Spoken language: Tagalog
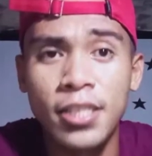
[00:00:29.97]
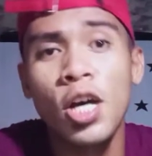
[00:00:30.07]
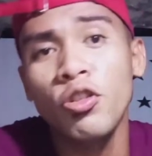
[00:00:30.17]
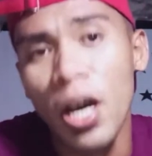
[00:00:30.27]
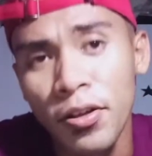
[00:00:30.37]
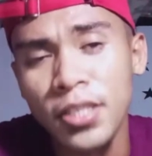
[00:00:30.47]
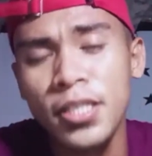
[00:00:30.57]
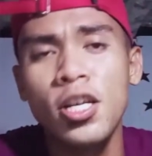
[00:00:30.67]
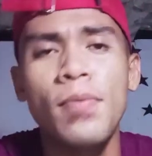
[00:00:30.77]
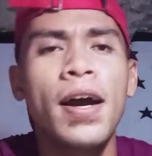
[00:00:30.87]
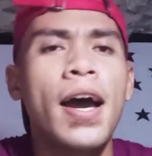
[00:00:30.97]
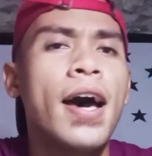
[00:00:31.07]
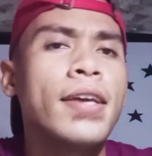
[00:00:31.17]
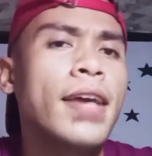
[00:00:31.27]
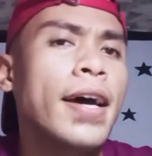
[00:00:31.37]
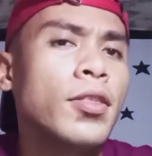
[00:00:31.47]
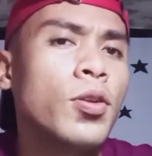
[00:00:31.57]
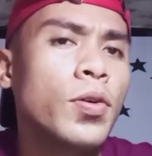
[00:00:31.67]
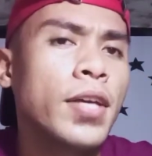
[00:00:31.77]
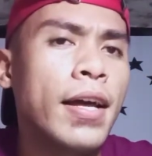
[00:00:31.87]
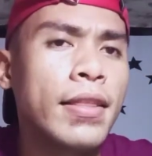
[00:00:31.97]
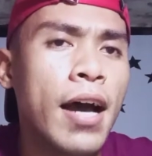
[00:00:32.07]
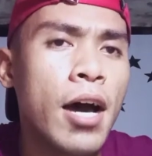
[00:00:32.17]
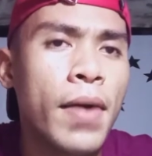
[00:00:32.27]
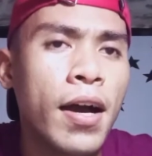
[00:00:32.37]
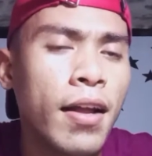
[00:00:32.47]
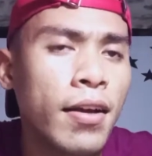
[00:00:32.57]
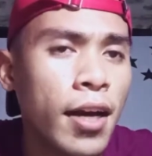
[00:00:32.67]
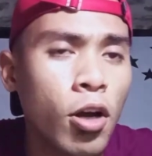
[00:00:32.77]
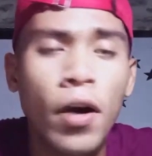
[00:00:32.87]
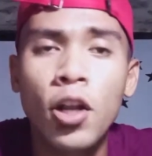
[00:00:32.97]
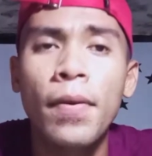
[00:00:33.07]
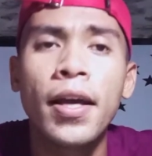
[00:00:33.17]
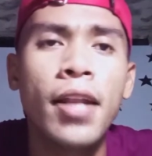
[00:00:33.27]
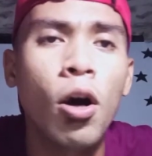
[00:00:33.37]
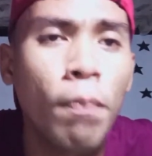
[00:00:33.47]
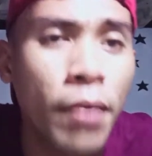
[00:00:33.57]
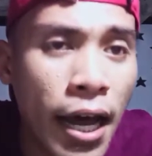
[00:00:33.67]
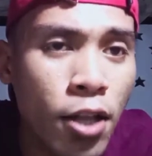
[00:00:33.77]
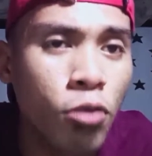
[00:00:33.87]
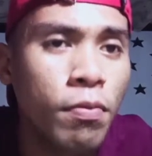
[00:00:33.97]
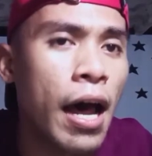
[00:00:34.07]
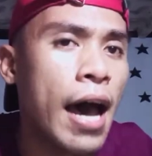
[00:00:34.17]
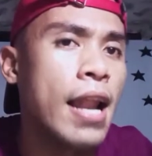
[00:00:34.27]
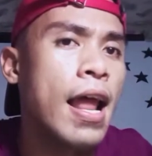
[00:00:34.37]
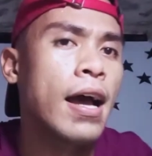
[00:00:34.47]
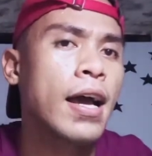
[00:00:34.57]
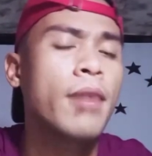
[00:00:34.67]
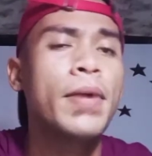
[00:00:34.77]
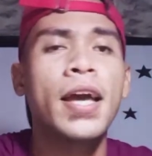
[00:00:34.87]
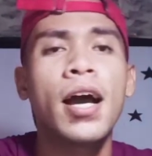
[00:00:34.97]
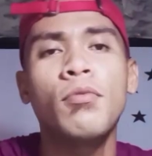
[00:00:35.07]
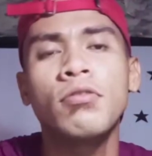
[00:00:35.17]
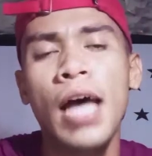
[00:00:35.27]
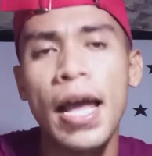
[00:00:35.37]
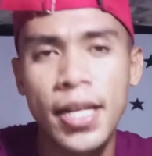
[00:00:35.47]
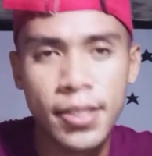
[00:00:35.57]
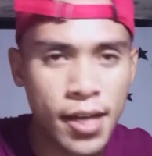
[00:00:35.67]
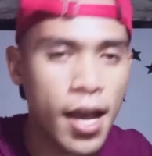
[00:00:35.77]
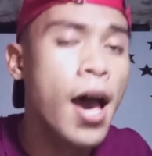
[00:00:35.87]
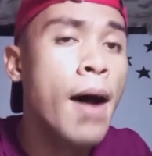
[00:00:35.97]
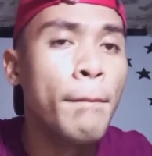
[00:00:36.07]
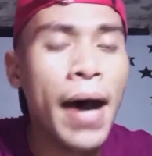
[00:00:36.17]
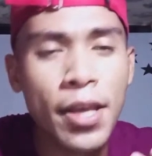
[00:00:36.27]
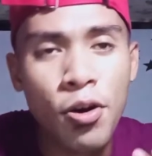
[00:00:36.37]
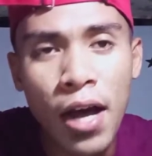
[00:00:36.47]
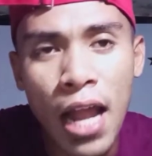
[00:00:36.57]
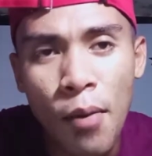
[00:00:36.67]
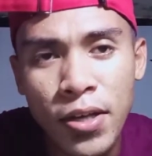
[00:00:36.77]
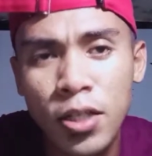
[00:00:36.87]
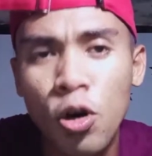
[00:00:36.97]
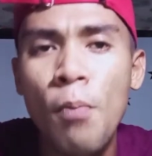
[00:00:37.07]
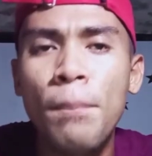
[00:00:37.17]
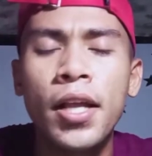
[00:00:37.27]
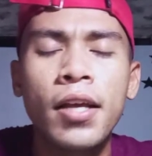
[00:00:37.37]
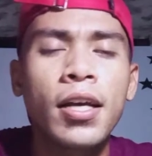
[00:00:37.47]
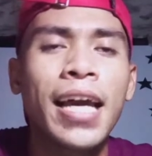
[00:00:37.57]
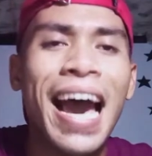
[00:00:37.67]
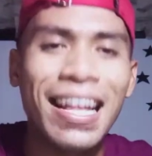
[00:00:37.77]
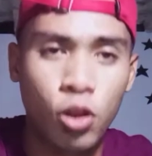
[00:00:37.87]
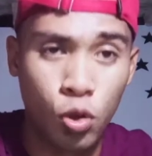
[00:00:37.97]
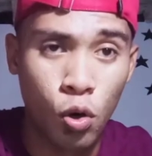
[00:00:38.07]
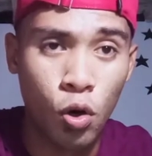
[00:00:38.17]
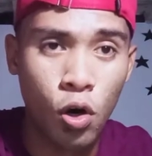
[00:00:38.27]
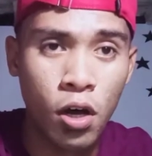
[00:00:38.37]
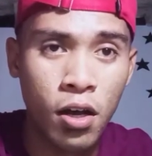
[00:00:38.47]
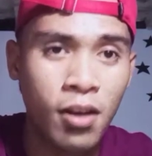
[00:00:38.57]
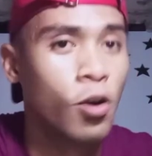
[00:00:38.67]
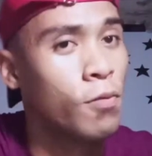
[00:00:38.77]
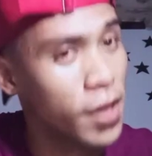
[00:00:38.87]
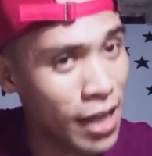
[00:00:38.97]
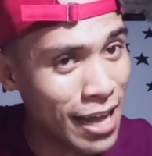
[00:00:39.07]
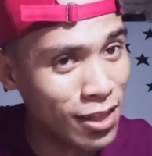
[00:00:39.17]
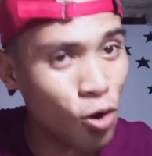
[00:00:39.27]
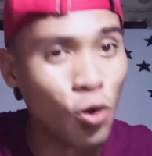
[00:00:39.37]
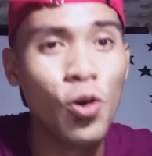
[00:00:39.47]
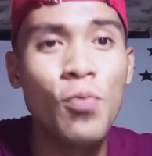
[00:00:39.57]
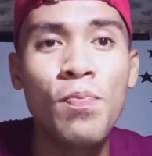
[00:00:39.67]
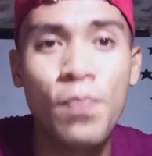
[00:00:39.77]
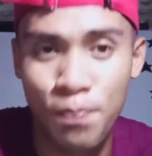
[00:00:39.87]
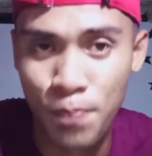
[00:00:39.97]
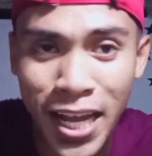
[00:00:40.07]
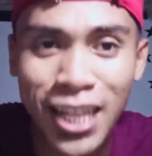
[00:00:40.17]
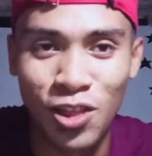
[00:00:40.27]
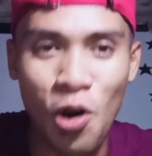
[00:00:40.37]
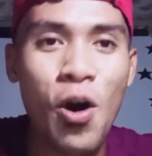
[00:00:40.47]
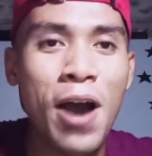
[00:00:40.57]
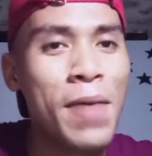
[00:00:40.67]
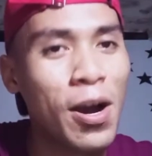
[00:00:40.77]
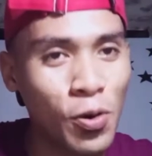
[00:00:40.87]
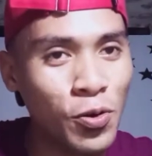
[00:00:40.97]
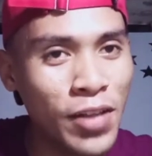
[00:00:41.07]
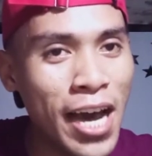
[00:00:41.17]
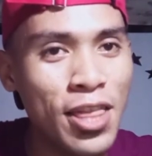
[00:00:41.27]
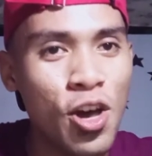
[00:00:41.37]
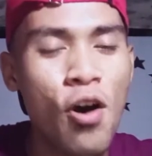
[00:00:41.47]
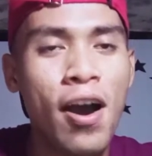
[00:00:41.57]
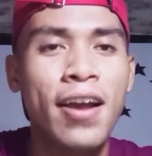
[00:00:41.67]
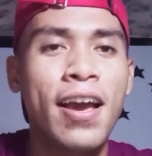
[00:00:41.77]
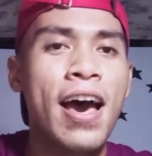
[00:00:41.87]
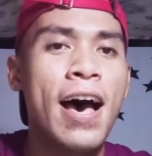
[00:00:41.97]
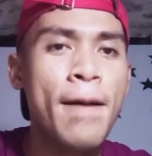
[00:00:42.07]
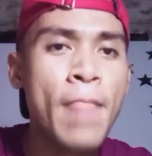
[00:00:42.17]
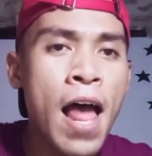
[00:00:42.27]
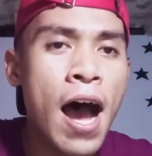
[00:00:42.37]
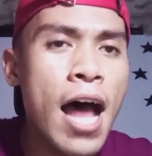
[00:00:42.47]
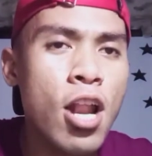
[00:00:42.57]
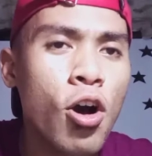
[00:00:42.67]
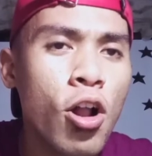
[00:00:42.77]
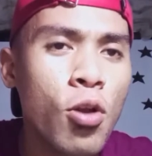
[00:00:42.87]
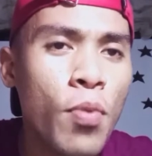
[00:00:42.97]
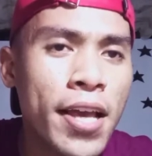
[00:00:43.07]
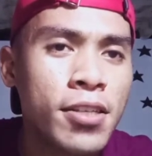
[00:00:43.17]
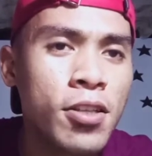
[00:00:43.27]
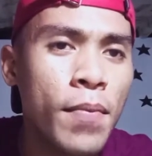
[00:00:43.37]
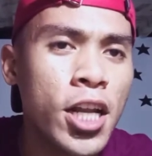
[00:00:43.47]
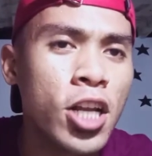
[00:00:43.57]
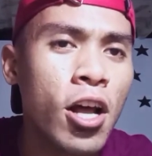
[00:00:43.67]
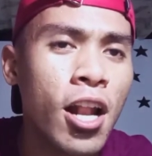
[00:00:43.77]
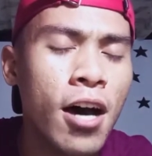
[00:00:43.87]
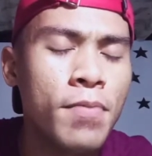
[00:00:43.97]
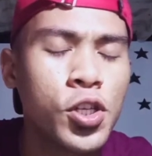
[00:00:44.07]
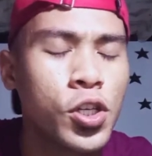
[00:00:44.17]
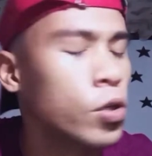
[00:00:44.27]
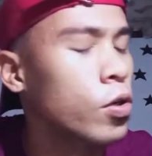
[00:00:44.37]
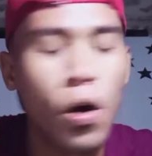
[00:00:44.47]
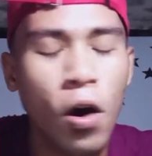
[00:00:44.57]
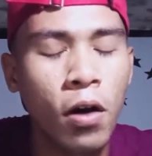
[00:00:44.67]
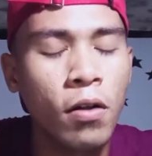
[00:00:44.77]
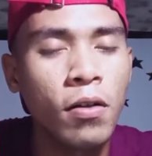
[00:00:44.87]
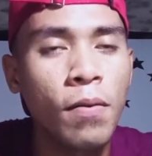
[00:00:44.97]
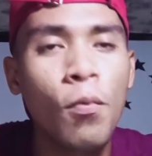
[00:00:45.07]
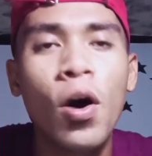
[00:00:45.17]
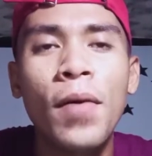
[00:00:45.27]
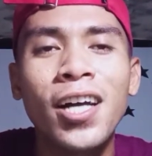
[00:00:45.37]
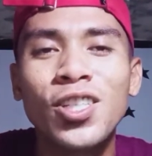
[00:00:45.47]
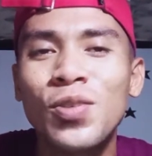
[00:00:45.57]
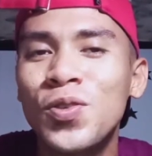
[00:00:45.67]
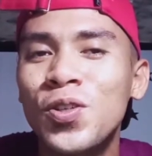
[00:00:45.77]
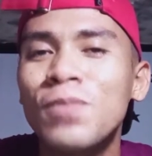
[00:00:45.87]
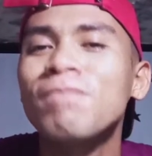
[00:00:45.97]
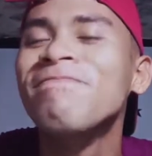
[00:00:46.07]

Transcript: Shout out sa inyo mga yado, yada mga langgar kung ano maging naobra nyo obrahalang kag gabayang kamutani isang mayo nga lawas at komplikado komplikado kompleto nga bakuna no kag ah, along always na ina loves you all Muhammad Chup Chup